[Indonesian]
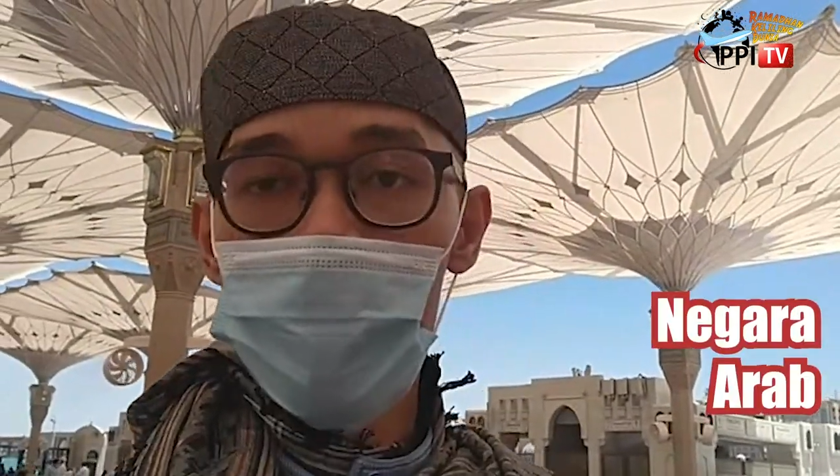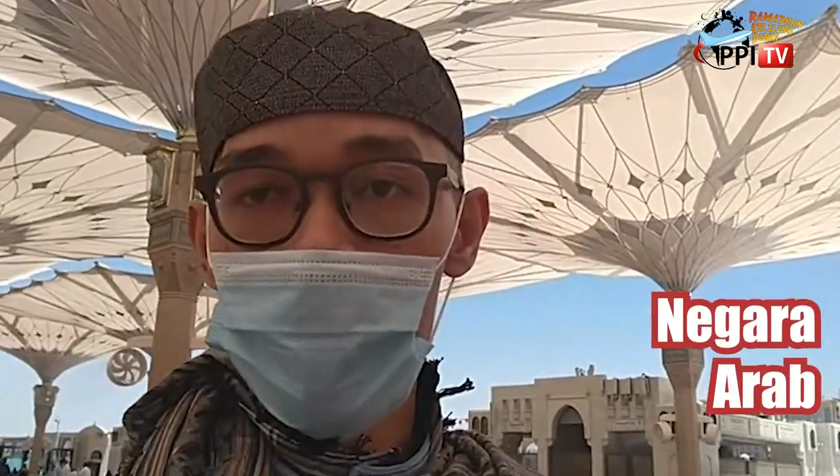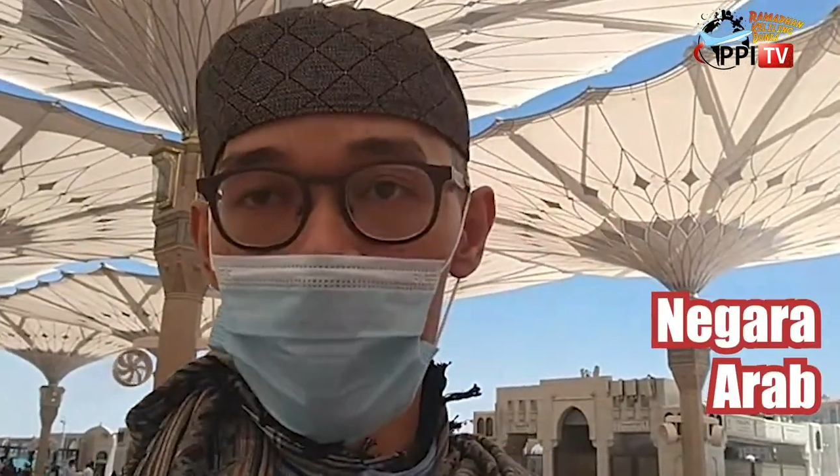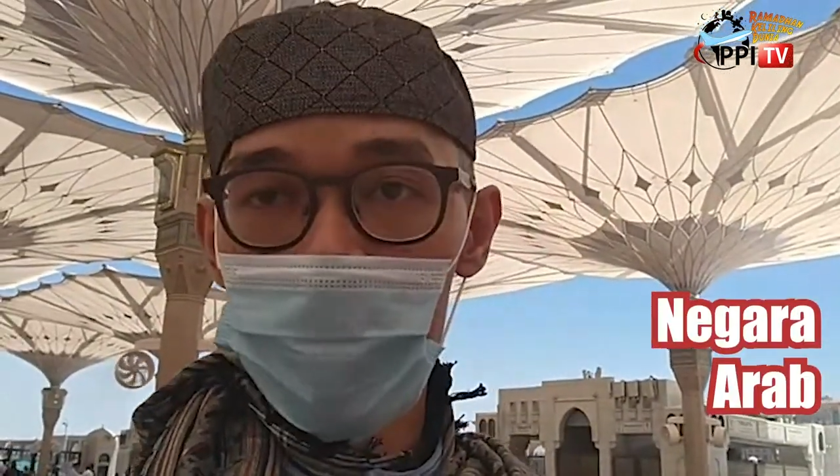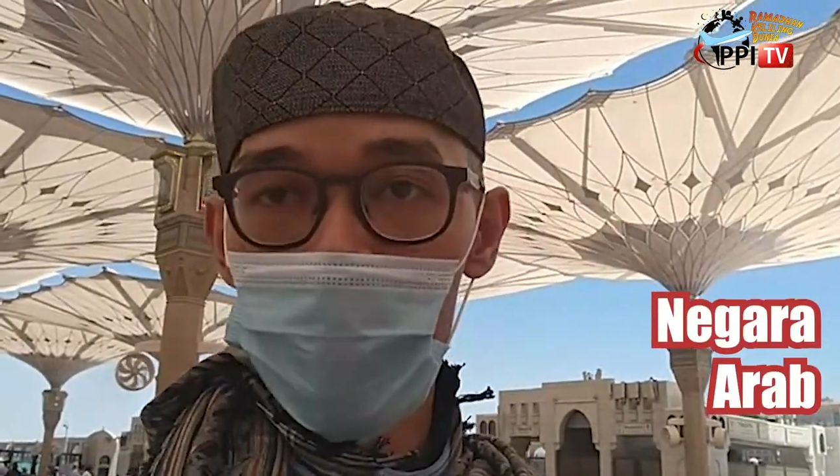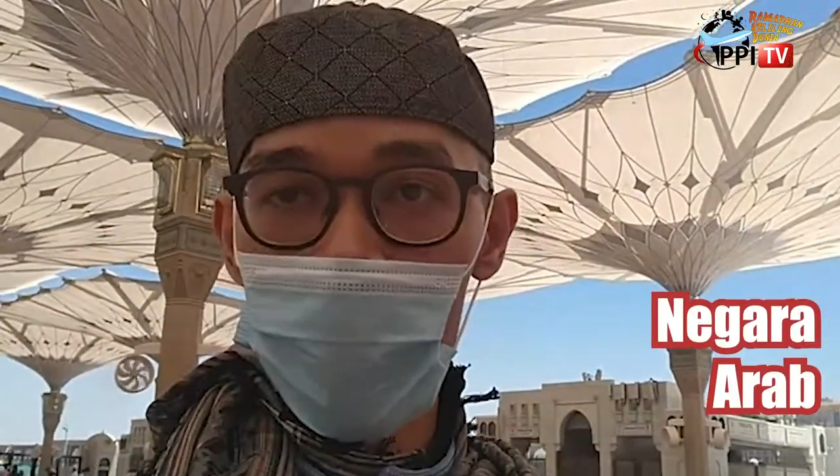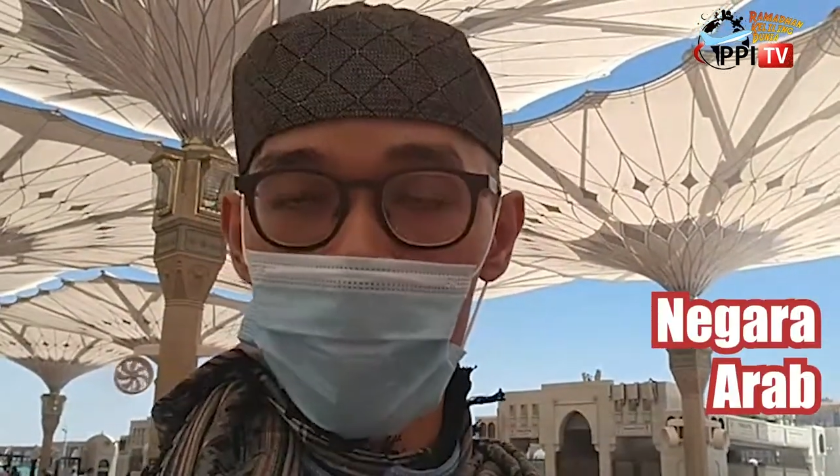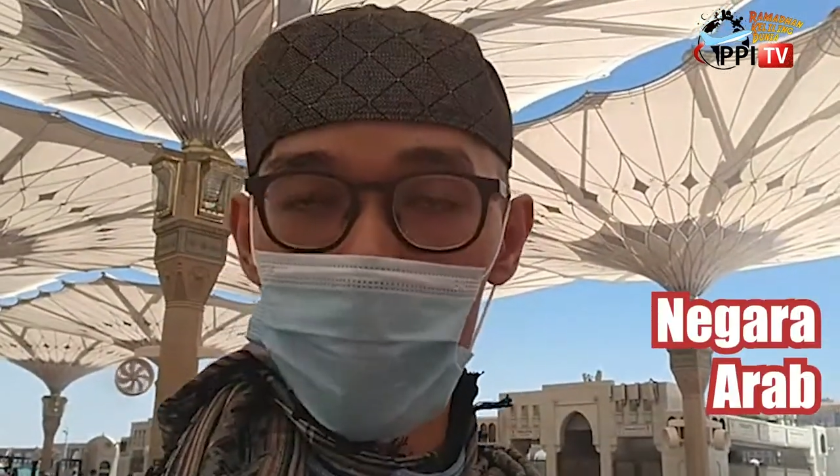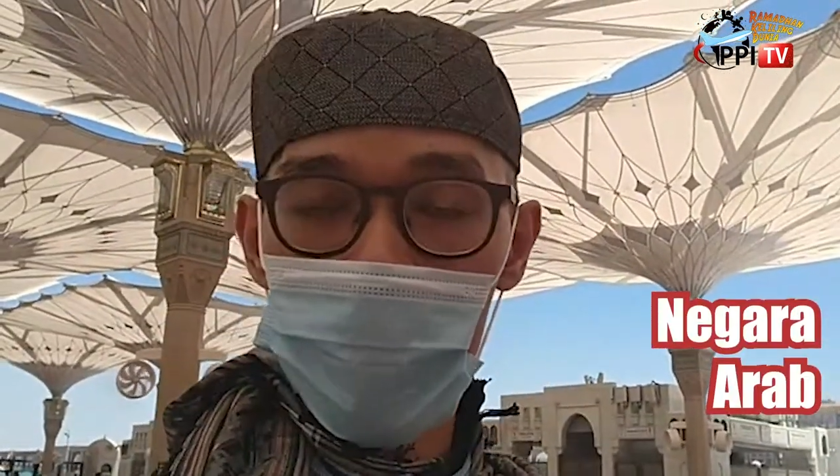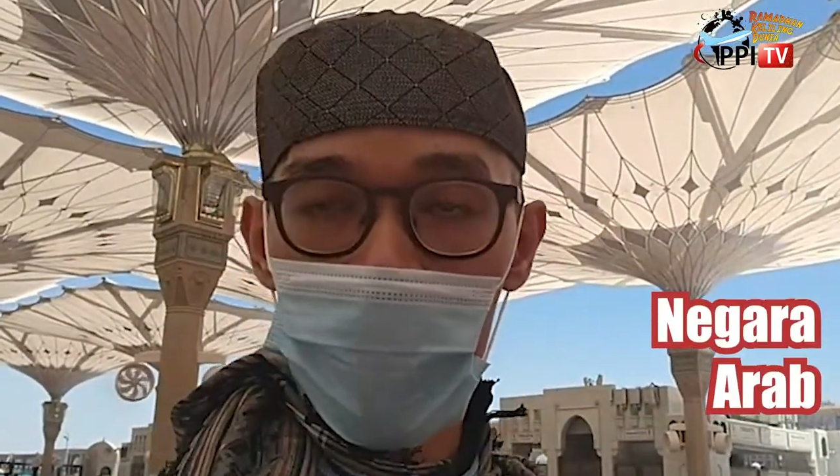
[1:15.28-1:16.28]
di bulan
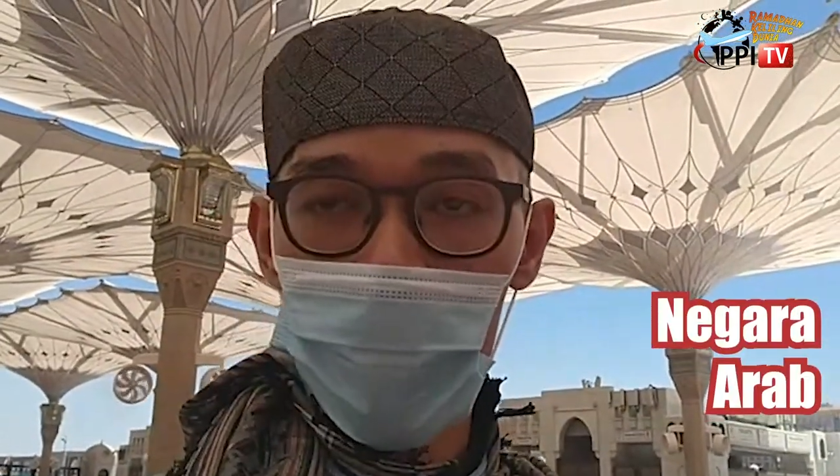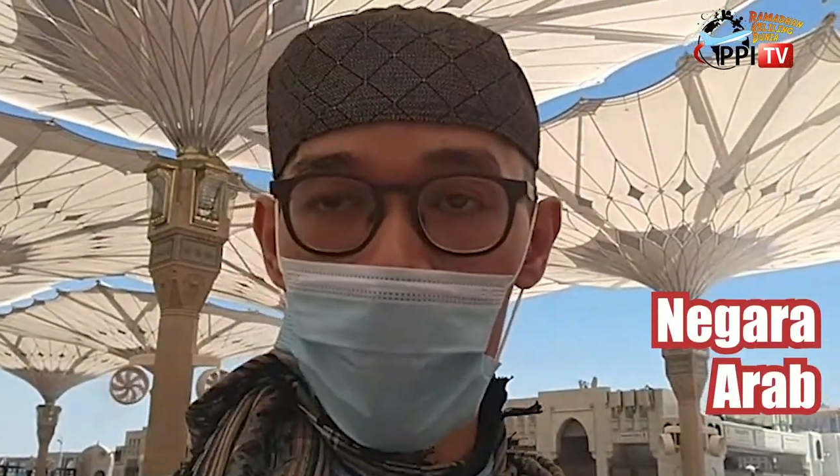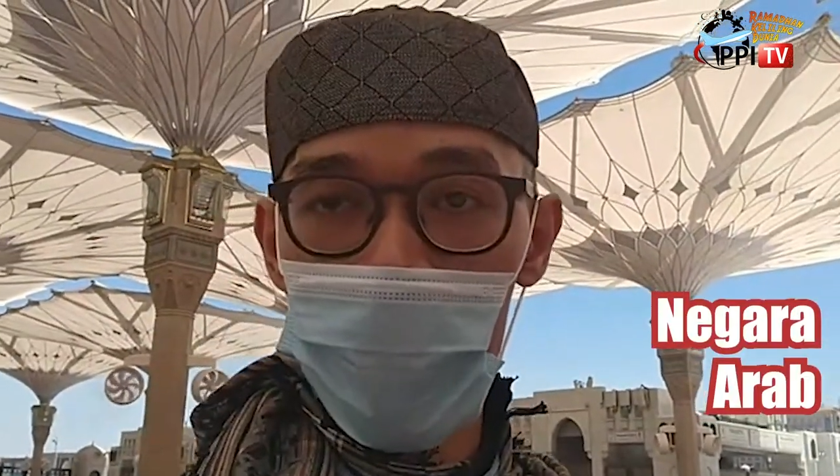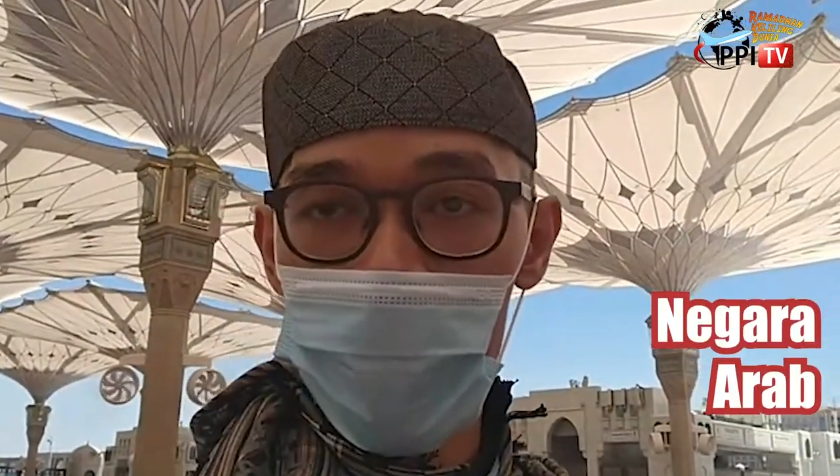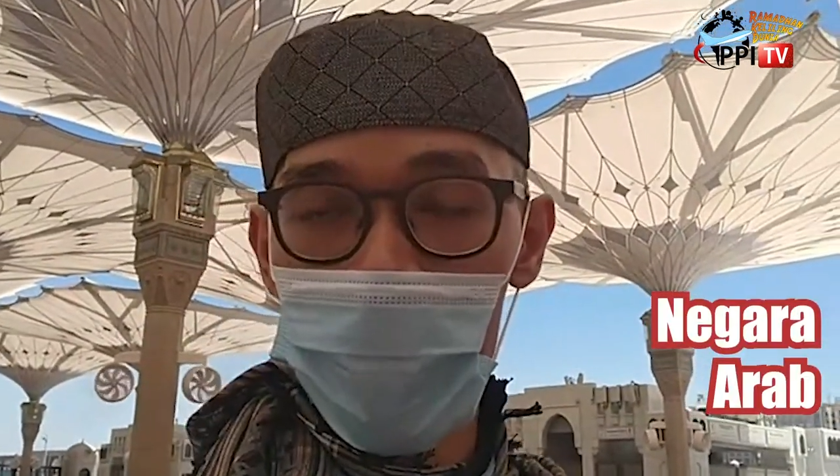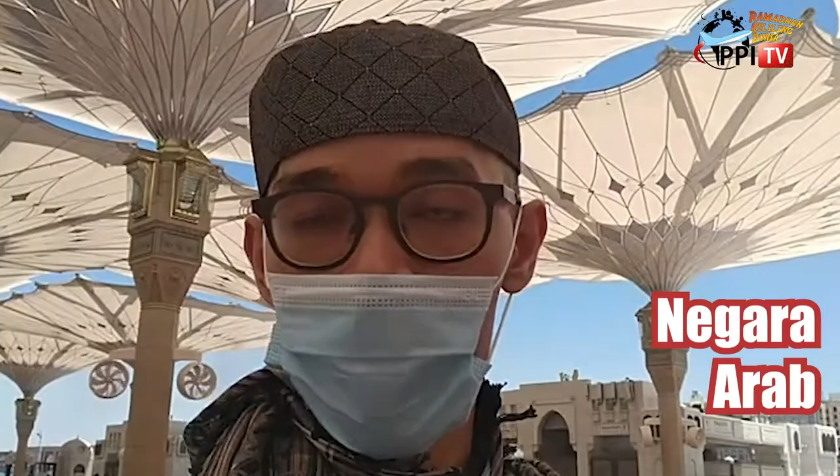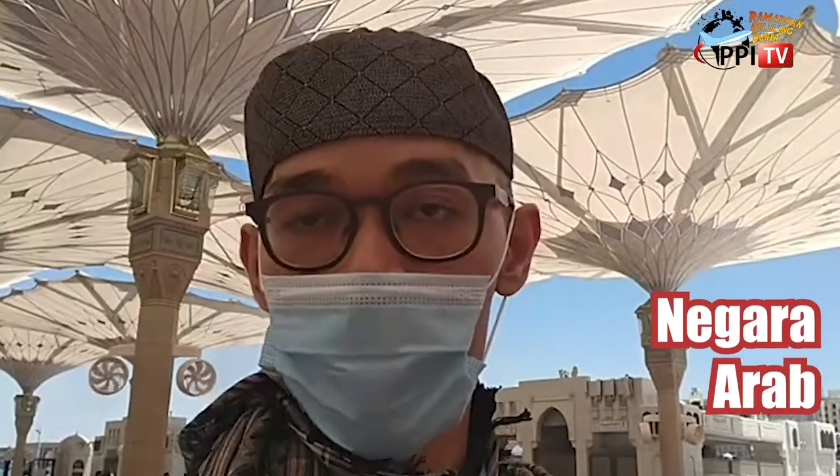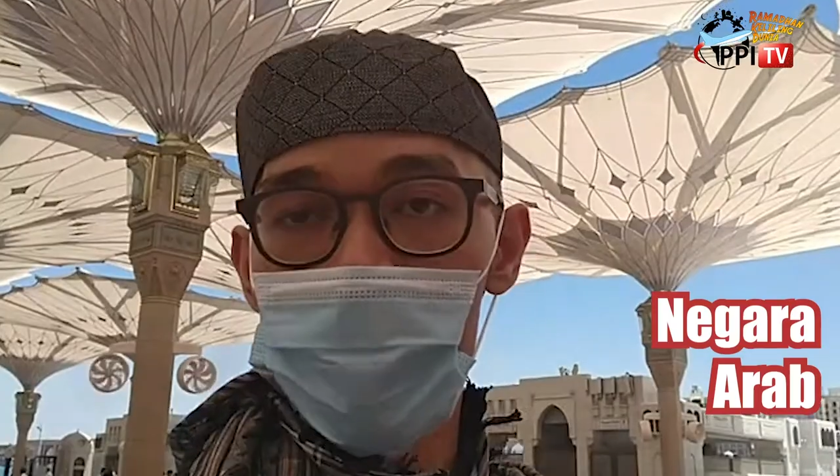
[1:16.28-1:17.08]
suci Ramadan yang